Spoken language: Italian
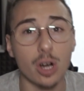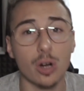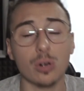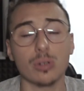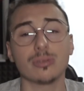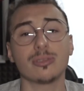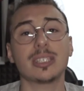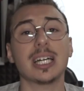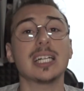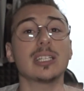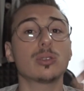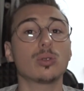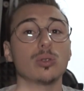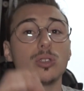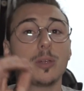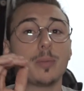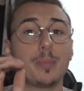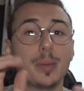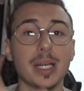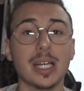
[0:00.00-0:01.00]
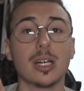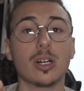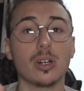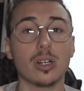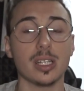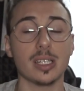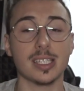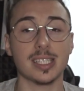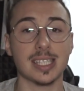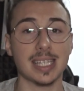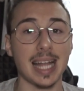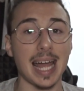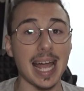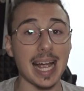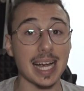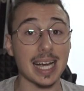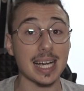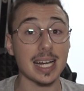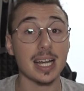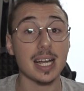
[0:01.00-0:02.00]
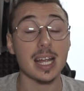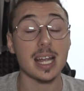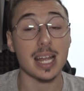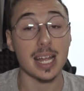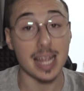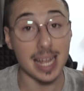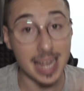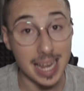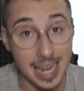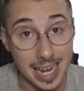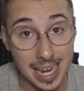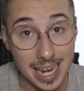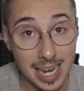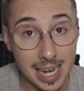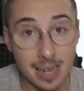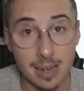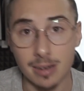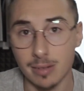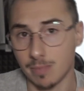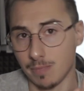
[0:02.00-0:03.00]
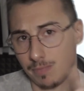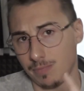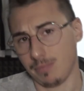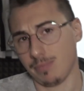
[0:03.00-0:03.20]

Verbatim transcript: con tanto di piccoli snack e,